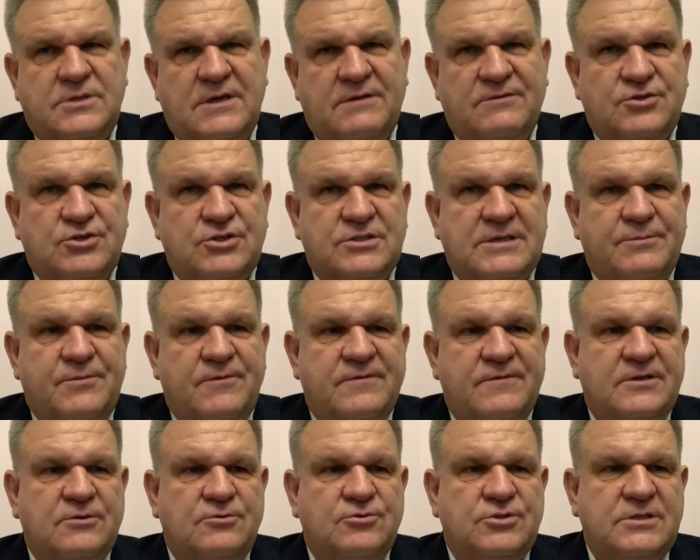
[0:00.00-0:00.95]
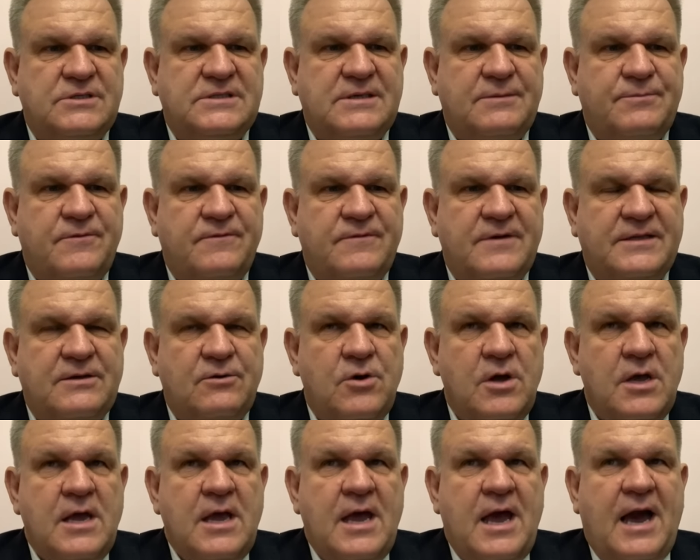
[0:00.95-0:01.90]
nie wiem czy zapowiadał, czy nie
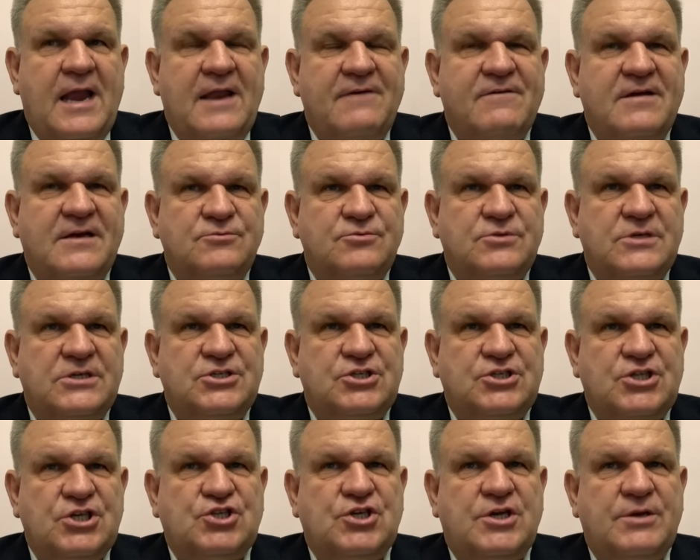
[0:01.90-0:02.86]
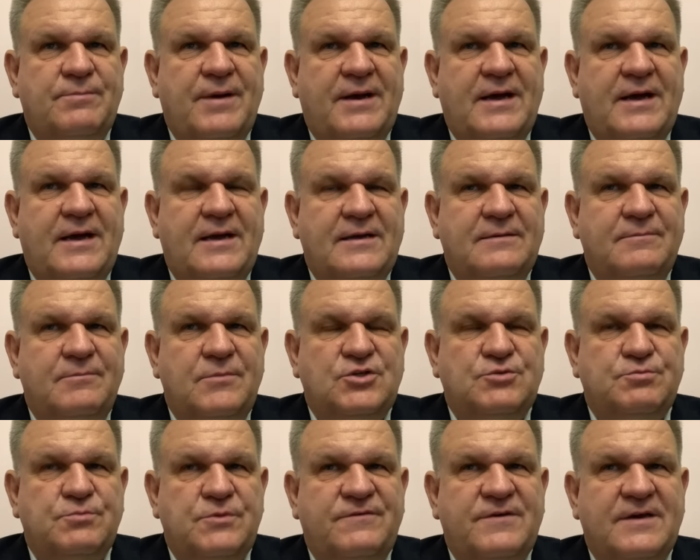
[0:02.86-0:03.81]
zapowiadał, ale w każdym razie też chyba
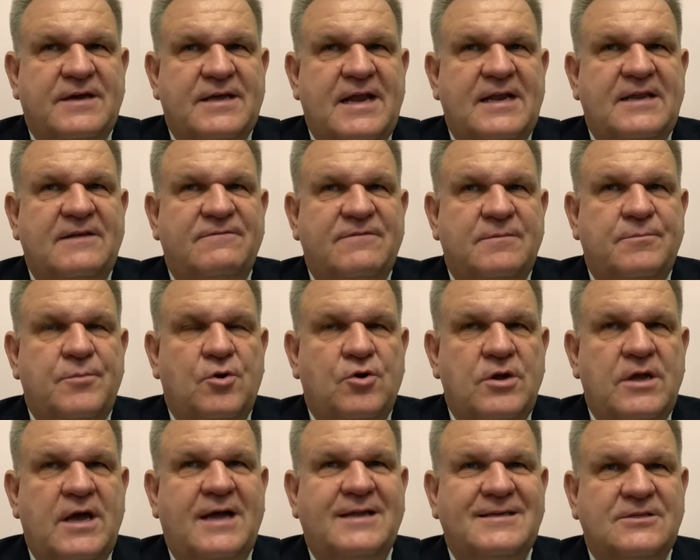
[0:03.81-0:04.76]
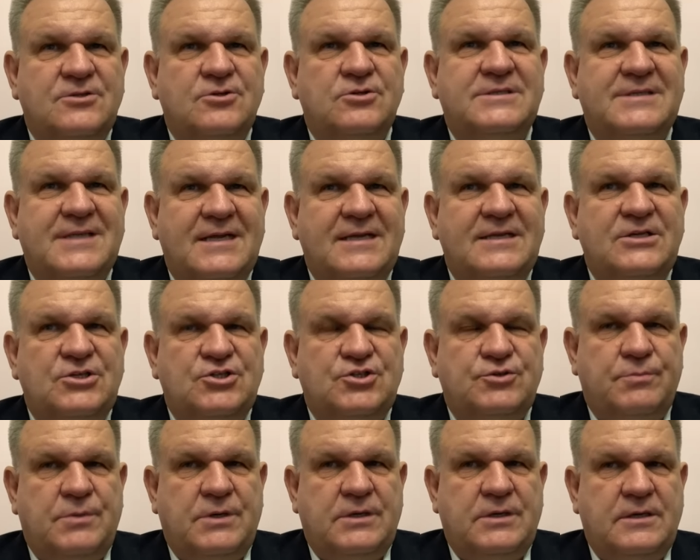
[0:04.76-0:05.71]
myśmy wygrali wybory, a nie
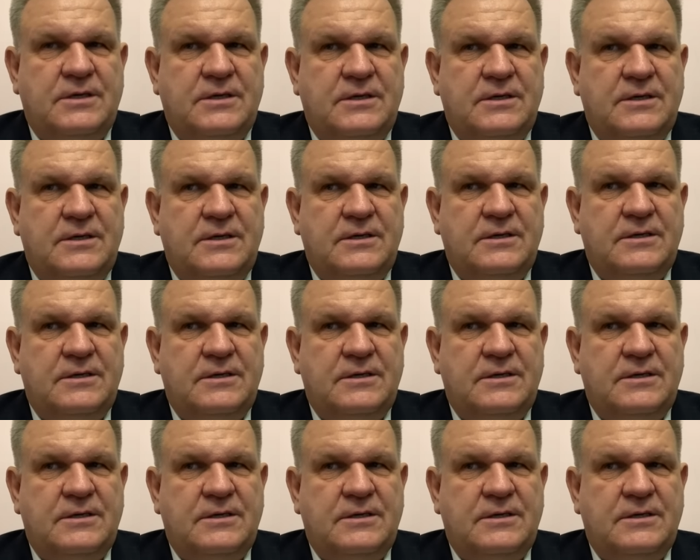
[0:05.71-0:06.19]
dostaliśmy.